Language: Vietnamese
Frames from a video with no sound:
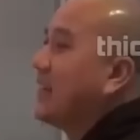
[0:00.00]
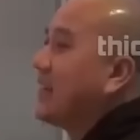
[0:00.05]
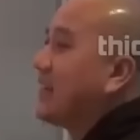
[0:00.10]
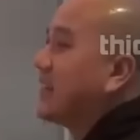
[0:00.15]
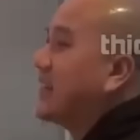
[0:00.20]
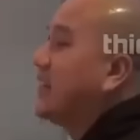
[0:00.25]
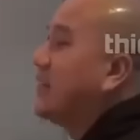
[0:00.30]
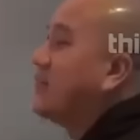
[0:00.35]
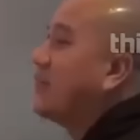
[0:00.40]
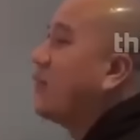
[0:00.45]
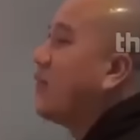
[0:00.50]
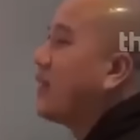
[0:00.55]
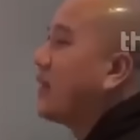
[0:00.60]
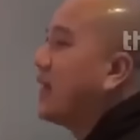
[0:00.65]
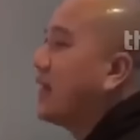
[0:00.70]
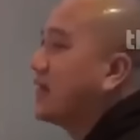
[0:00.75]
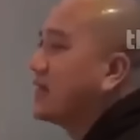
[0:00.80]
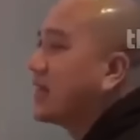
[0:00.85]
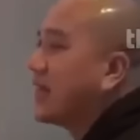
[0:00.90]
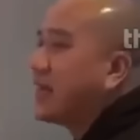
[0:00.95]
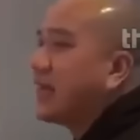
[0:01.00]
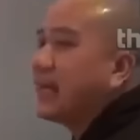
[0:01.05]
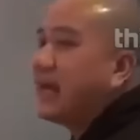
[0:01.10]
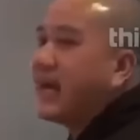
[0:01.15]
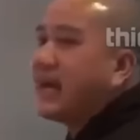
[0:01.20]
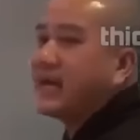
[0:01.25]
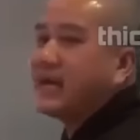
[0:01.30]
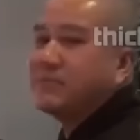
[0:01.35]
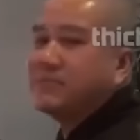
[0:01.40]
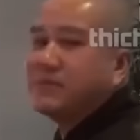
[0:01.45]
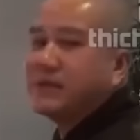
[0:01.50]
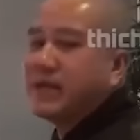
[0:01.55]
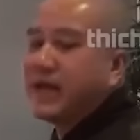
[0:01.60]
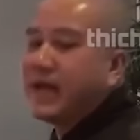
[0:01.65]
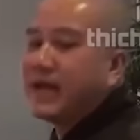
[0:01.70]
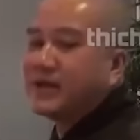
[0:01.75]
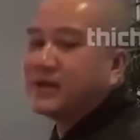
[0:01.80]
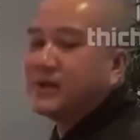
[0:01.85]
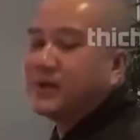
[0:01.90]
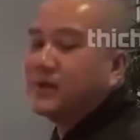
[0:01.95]
Thì khi Pháp Hòa đến Canada năm
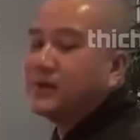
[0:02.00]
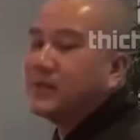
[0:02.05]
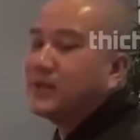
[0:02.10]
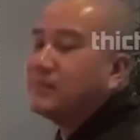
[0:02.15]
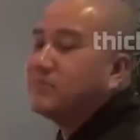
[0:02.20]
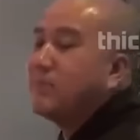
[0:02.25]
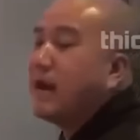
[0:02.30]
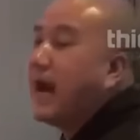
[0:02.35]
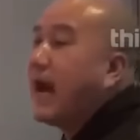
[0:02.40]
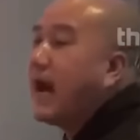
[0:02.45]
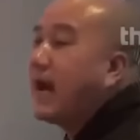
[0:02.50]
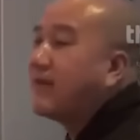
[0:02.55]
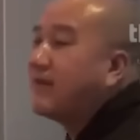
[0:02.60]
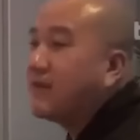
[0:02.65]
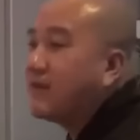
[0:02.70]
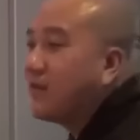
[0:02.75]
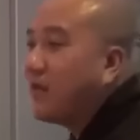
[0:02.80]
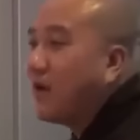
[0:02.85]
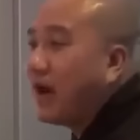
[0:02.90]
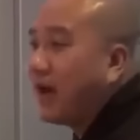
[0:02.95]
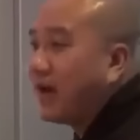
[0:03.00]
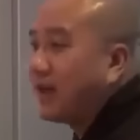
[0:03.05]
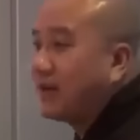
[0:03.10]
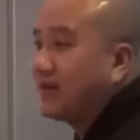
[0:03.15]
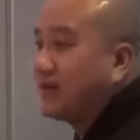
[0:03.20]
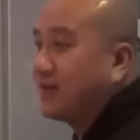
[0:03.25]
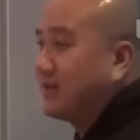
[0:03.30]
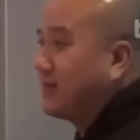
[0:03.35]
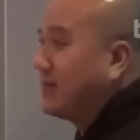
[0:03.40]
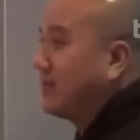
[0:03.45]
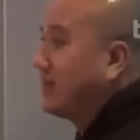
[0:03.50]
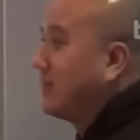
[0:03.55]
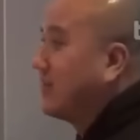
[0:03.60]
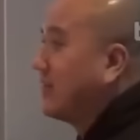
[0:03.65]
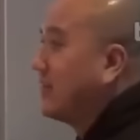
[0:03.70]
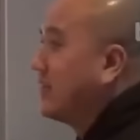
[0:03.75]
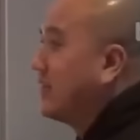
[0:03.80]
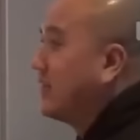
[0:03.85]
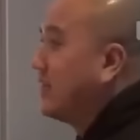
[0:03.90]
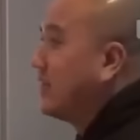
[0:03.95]
12 tuổi thì ba Pháp Hòa đó,
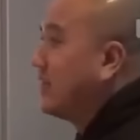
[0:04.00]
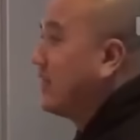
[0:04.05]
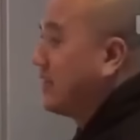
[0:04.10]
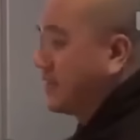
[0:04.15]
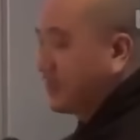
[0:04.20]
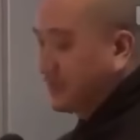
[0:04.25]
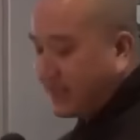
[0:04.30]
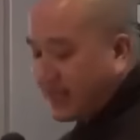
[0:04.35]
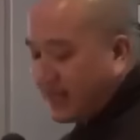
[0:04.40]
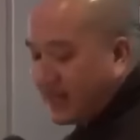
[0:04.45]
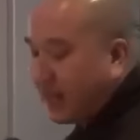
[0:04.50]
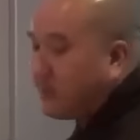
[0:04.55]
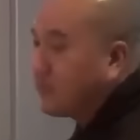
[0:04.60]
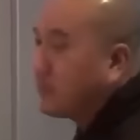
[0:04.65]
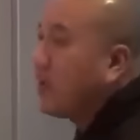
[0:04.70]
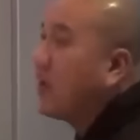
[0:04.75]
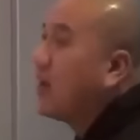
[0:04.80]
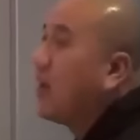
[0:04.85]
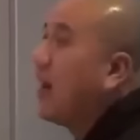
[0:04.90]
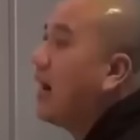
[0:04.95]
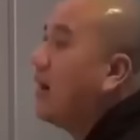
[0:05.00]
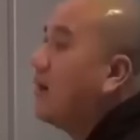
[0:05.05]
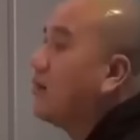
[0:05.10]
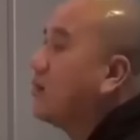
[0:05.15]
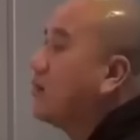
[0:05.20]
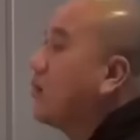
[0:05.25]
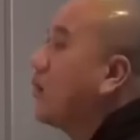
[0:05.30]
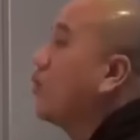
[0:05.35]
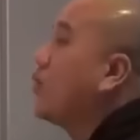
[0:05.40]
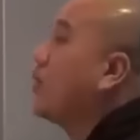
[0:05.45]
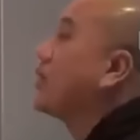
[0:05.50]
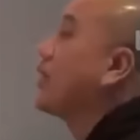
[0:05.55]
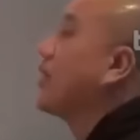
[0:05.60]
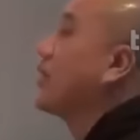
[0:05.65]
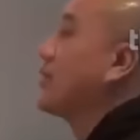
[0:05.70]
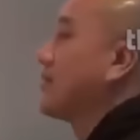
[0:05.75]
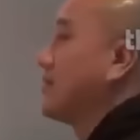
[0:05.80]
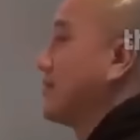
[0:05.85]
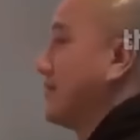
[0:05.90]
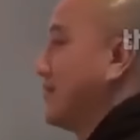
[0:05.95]
cái năm đó là ông vô quốc
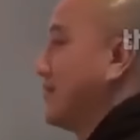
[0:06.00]
tịch,